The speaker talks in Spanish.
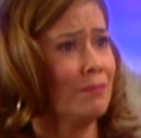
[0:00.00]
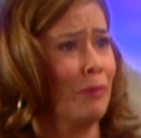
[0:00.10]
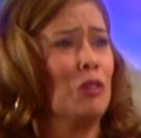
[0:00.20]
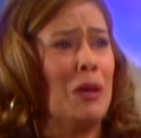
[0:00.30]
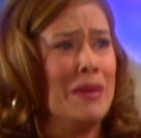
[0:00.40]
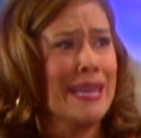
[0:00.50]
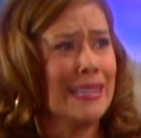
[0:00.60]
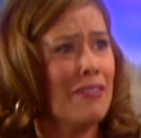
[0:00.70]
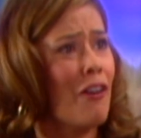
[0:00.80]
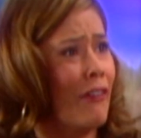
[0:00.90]
Pero también
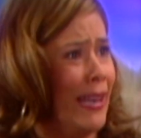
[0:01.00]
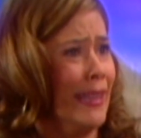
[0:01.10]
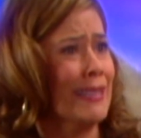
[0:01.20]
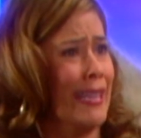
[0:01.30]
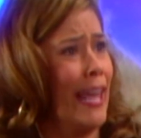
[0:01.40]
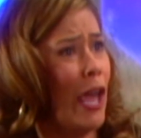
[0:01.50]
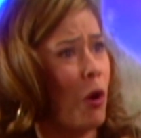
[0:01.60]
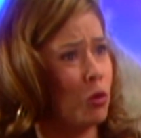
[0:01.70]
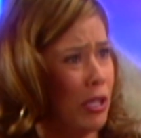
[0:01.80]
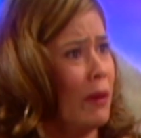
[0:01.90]
estaba feliz de ser
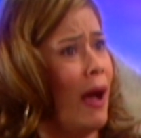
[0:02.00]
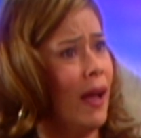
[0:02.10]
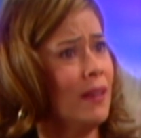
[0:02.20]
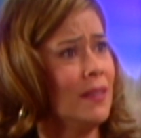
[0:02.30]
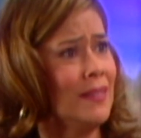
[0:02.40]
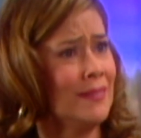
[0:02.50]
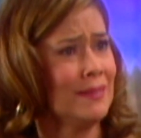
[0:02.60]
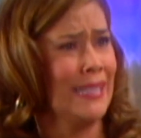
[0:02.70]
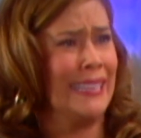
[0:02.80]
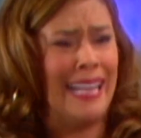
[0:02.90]
ejecutiva,
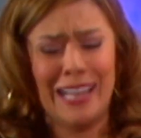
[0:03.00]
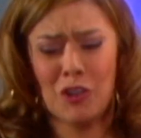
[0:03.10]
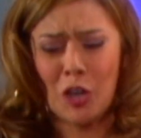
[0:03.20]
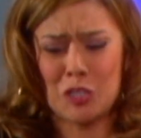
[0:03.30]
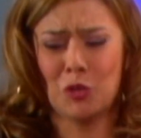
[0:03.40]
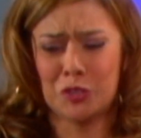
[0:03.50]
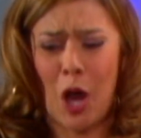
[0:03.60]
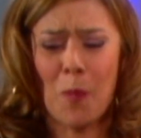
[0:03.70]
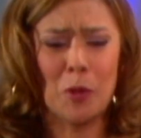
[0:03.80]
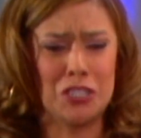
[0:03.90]
de estar dando los
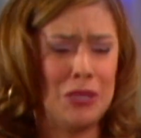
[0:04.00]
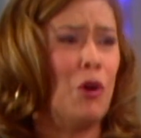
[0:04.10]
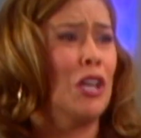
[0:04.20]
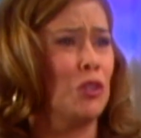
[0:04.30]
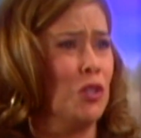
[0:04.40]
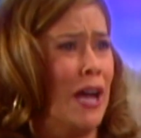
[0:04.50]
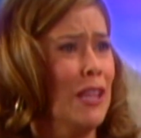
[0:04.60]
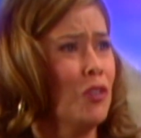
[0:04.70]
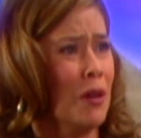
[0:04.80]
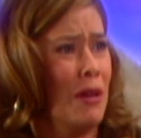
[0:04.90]
resultados positivos que estoy
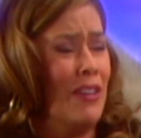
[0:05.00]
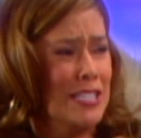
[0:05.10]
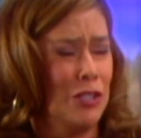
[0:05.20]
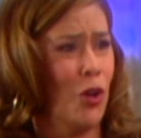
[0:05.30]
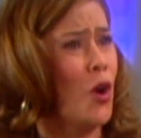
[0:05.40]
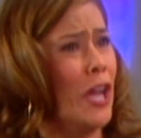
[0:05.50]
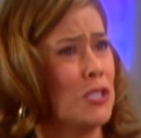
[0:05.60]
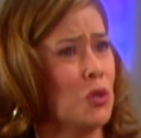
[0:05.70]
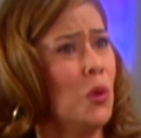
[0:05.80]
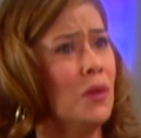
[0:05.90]
dando, que me felicitó don
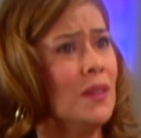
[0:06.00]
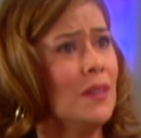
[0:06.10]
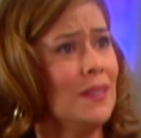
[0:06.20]
Jesús.